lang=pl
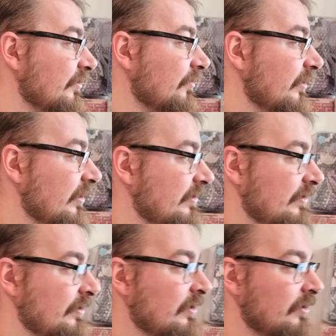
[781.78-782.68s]
co to
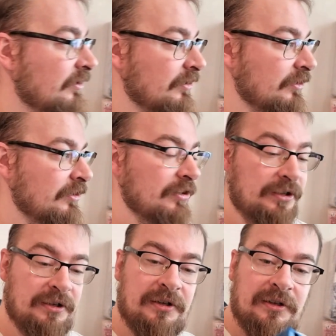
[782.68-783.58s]
jest.
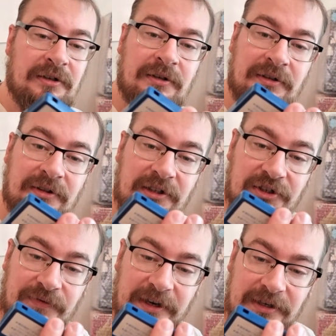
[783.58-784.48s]

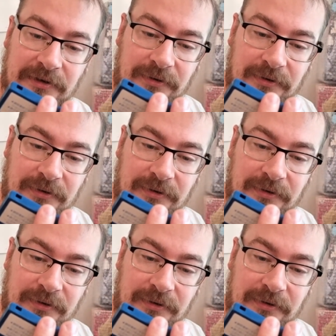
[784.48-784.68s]
Też fajna